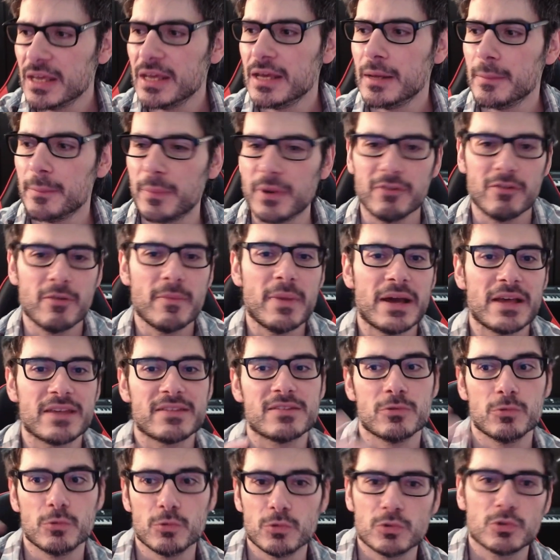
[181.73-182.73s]
Poi vabbè, se
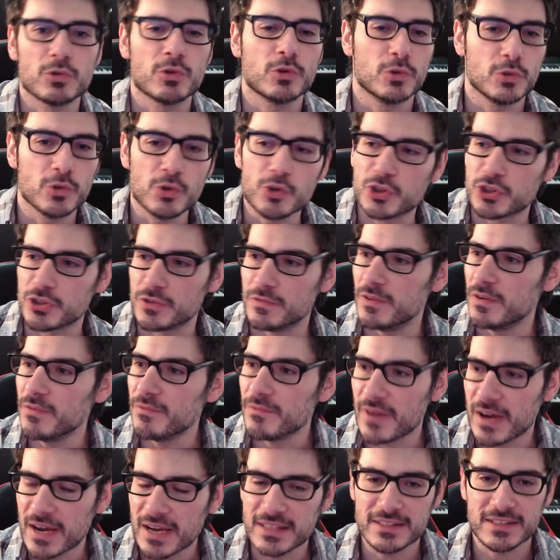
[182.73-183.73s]
uno conosce Wim
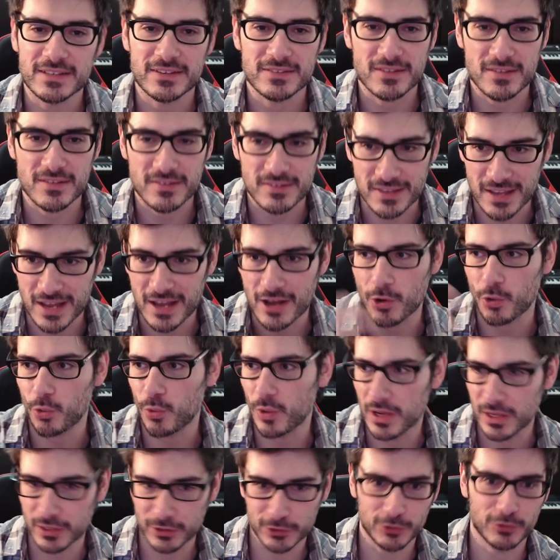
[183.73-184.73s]
Wenders, sa
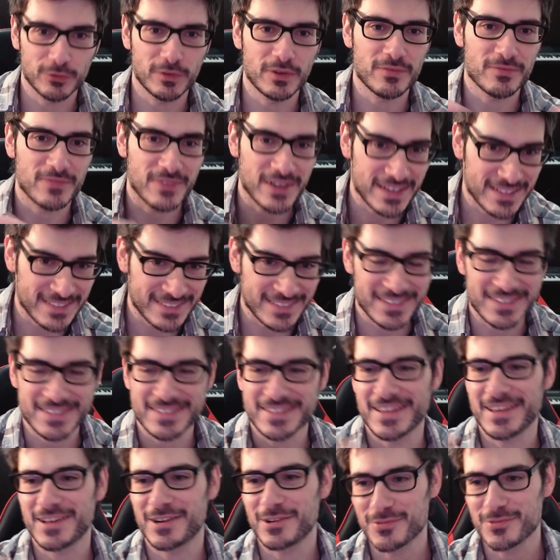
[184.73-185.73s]
quanto Wim Wenders
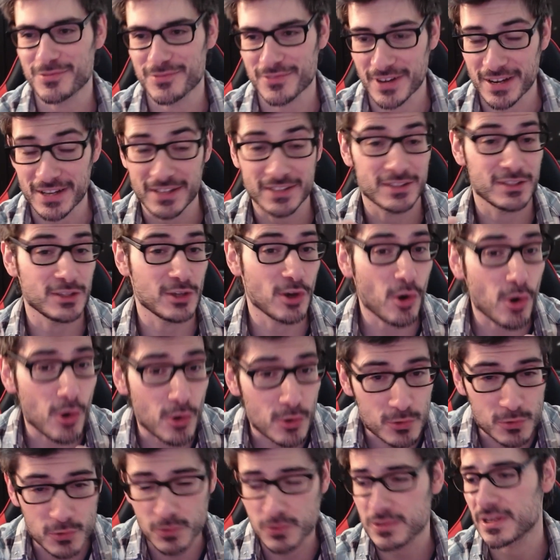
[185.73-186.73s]
era un fan di
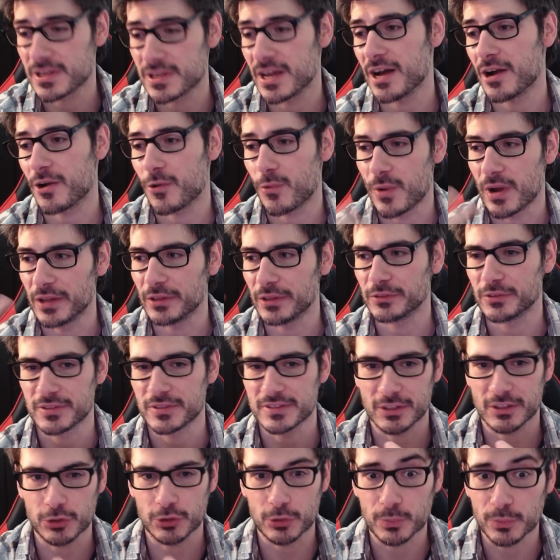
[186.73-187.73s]
Osu, sa quanto è
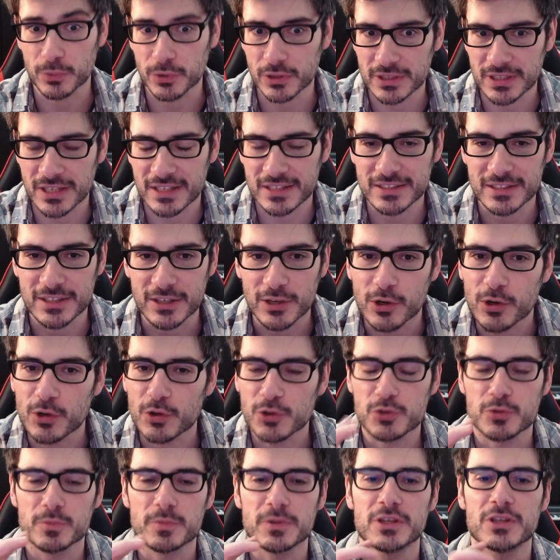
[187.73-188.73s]
stato importante
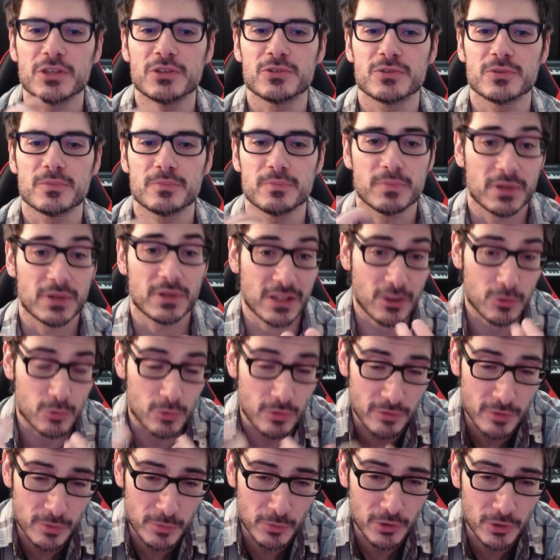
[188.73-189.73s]
Osu per, il, per la sua
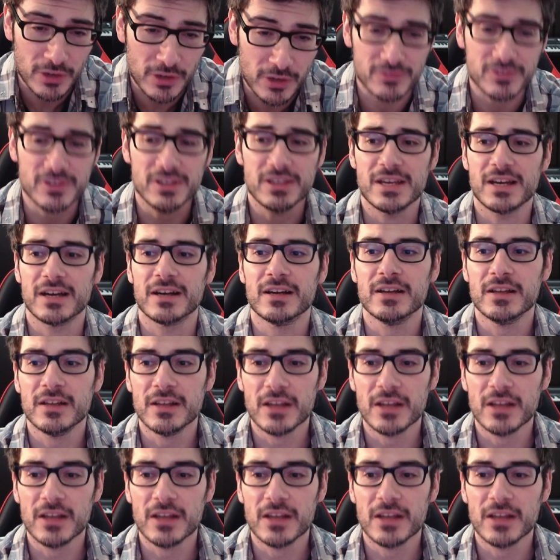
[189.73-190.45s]
filmografia,